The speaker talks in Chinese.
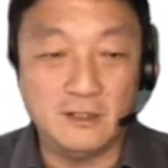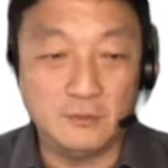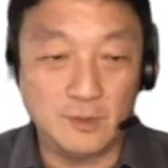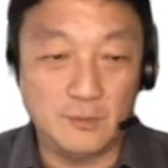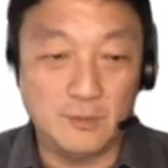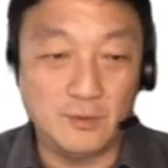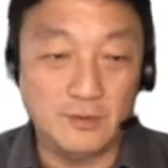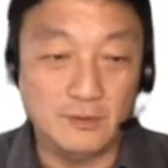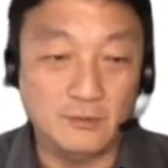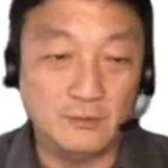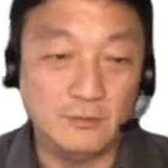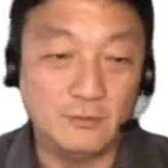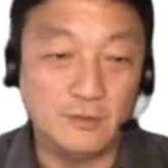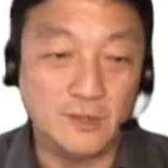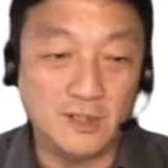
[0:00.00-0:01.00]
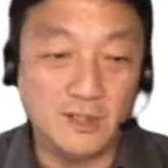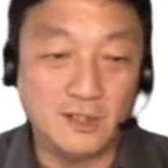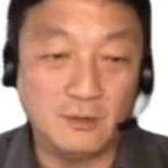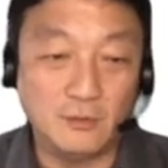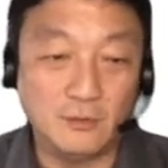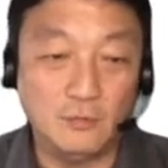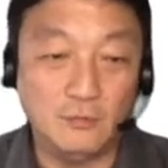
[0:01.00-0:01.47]
位朋友，如果你
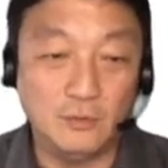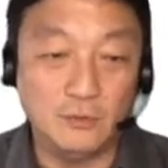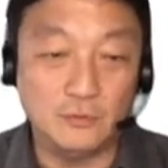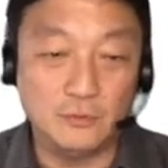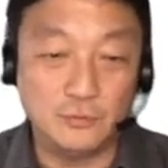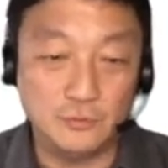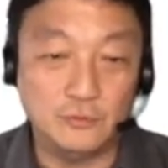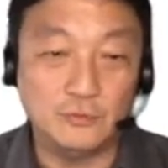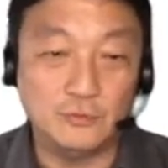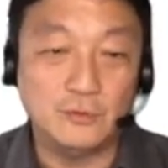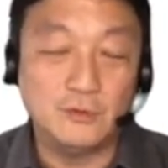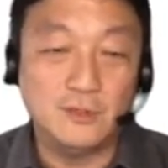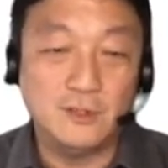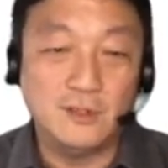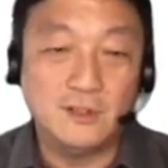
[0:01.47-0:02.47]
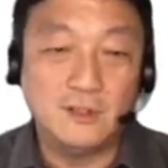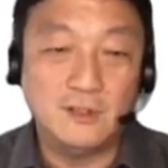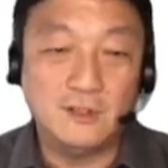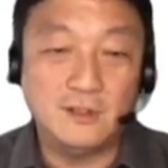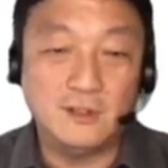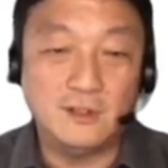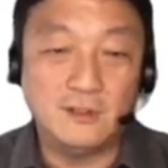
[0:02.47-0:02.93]
看过去，
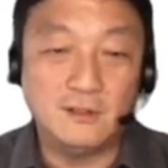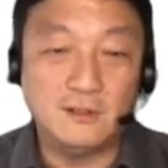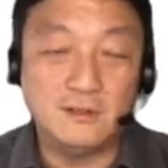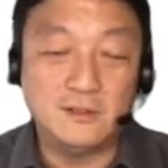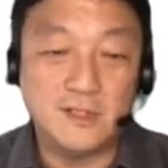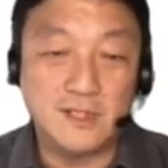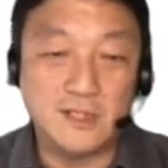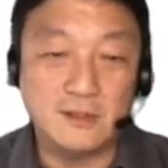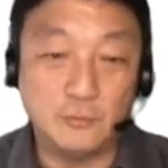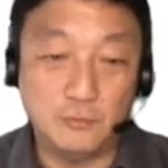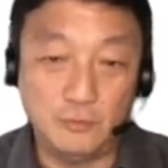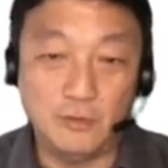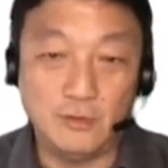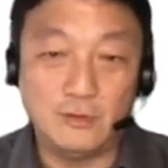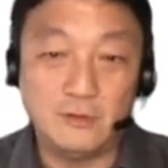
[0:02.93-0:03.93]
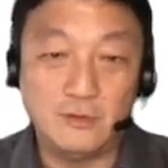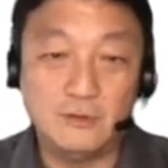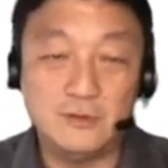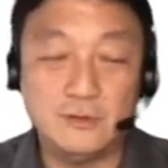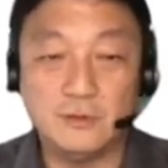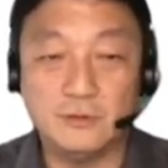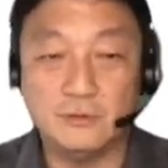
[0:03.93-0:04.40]
啊这个月
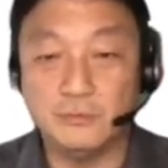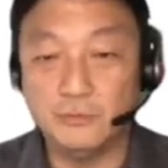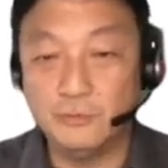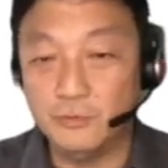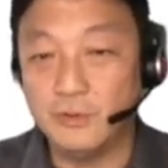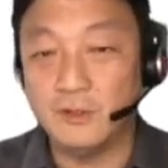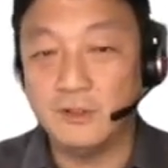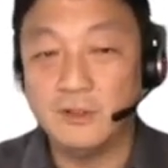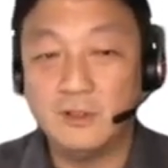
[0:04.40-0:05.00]
九月